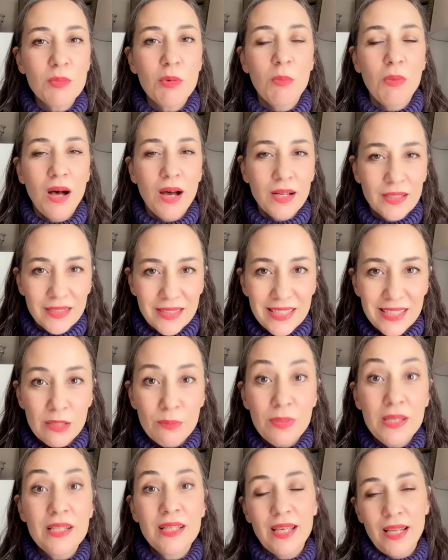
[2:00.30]
ama artını
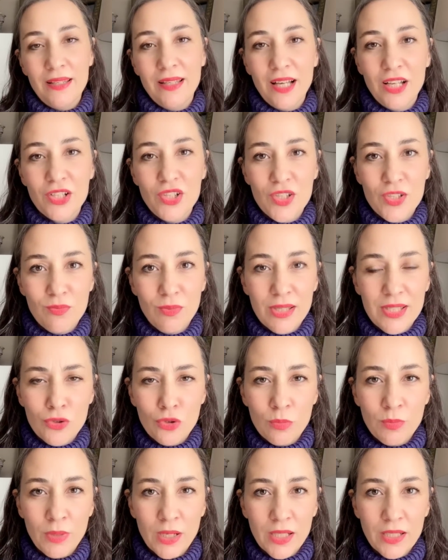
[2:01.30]
bir kere daha çizmek
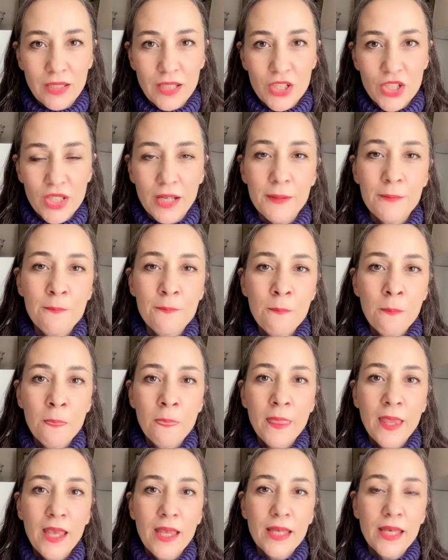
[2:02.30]
istiyorum arkadaşlar.
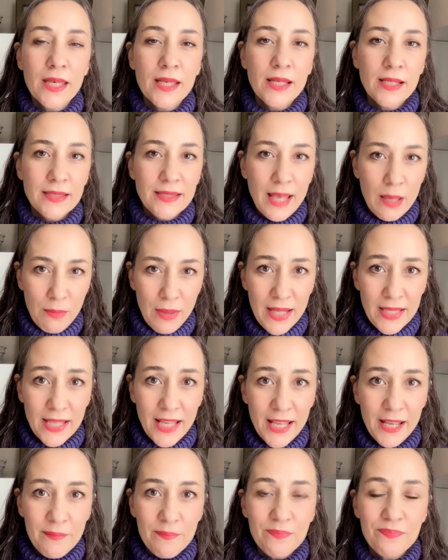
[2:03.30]
E,
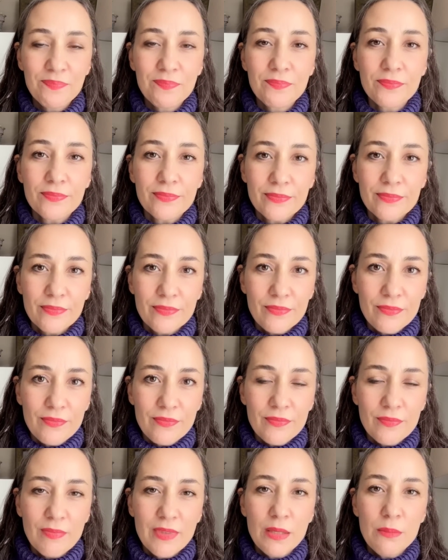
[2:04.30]
temelde
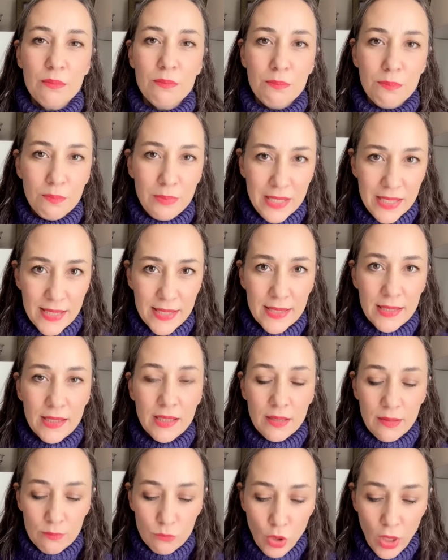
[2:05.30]
biz
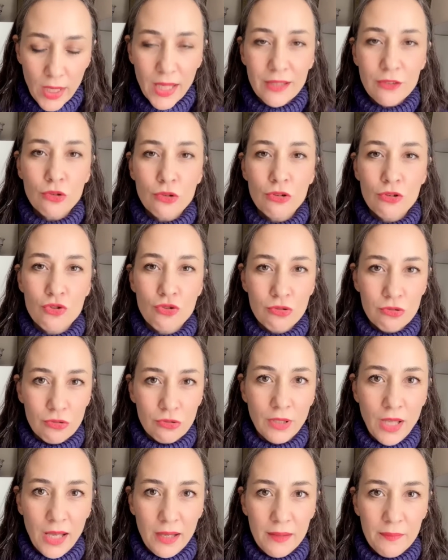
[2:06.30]
bu hayat
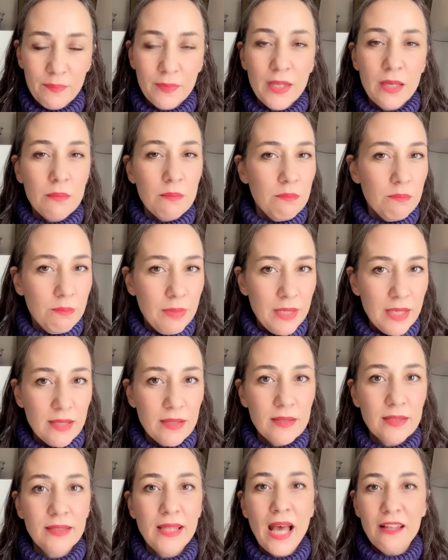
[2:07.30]
yolculuğunda
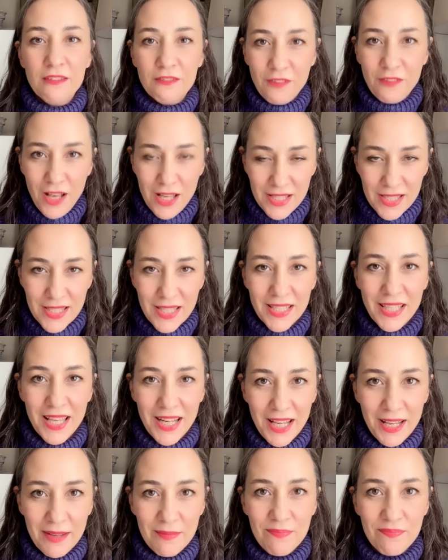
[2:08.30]
birden fazla
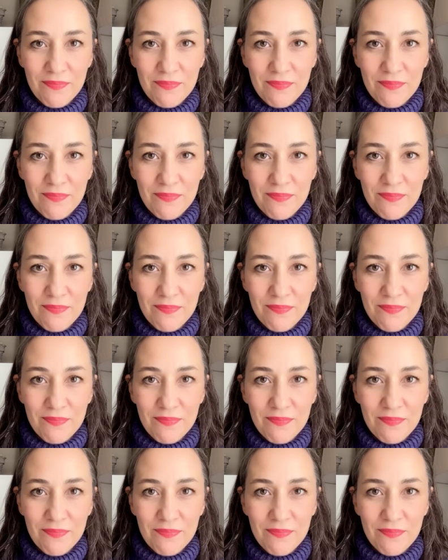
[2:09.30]
kere